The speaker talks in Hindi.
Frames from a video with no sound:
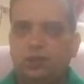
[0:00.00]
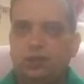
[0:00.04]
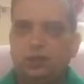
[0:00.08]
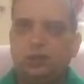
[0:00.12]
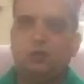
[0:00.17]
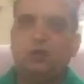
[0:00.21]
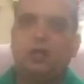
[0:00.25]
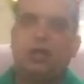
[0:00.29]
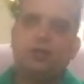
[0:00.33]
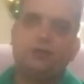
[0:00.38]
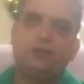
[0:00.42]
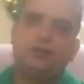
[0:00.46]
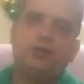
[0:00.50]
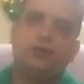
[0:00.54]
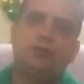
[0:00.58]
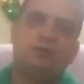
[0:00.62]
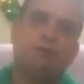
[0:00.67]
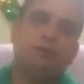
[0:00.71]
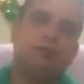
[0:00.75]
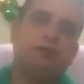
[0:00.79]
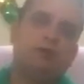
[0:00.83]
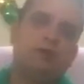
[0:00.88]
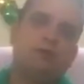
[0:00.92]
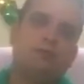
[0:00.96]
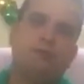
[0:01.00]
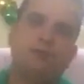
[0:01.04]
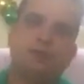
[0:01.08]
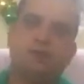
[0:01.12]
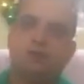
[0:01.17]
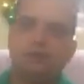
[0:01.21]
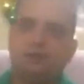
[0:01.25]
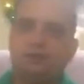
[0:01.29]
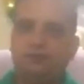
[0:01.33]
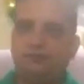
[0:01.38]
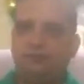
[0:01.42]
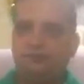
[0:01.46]
तो आठवें सिंबल का अपना
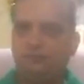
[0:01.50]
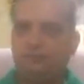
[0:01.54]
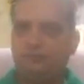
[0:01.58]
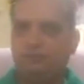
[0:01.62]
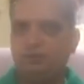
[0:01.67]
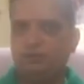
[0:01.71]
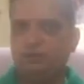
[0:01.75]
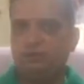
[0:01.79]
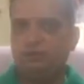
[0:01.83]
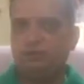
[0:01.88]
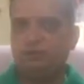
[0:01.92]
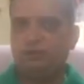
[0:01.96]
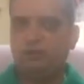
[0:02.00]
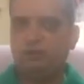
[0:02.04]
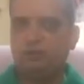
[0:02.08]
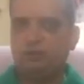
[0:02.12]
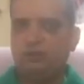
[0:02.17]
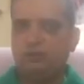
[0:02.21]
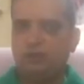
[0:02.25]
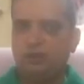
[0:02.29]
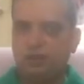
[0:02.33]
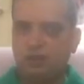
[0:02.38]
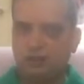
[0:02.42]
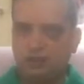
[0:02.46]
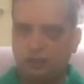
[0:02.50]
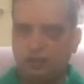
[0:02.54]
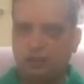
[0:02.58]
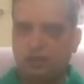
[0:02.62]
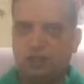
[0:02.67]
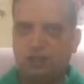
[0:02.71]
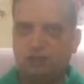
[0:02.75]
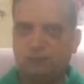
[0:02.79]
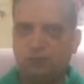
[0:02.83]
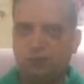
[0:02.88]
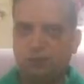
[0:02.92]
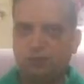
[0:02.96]
सिर्फ इतना
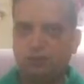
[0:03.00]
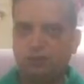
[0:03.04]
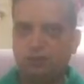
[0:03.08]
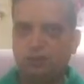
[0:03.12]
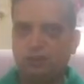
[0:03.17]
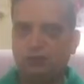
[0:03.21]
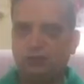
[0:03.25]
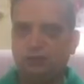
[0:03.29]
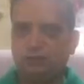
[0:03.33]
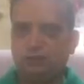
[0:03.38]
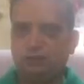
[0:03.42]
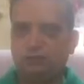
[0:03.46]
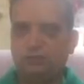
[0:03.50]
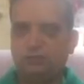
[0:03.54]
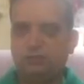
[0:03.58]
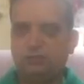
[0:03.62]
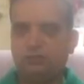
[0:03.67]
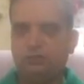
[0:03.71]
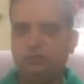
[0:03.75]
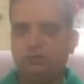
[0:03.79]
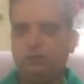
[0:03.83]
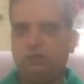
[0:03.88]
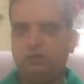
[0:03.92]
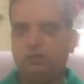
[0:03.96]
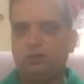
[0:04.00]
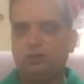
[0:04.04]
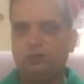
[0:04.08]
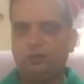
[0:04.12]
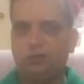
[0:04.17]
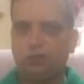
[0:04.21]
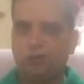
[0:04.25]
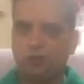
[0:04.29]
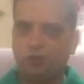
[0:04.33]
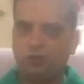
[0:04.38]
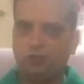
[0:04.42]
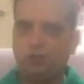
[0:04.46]
काम होता है तो
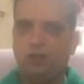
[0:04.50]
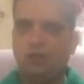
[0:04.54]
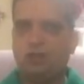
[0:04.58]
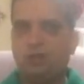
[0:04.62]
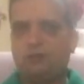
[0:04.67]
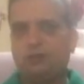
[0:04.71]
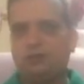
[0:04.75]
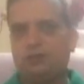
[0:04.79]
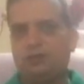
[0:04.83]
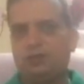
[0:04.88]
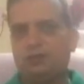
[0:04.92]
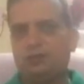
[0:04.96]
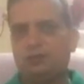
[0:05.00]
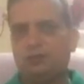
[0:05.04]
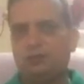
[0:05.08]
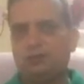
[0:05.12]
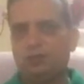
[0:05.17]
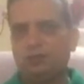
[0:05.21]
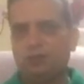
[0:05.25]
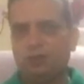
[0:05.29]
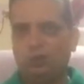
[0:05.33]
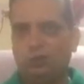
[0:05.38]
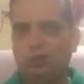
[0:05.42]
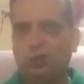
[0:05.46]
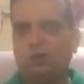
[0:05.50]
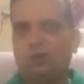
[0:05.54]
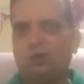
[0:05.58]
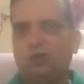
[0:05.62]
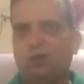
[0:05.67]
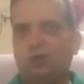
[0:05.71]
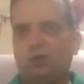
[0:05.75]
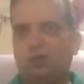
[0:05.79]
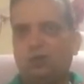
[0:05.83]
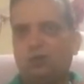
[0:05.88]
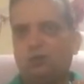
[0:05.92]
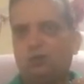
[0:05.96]
जिसको भी लामा फेरा सीखना हो
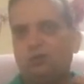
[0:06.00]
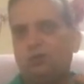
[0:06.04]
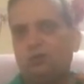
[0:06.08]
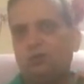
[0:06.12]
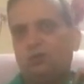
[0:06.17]
करवाना हो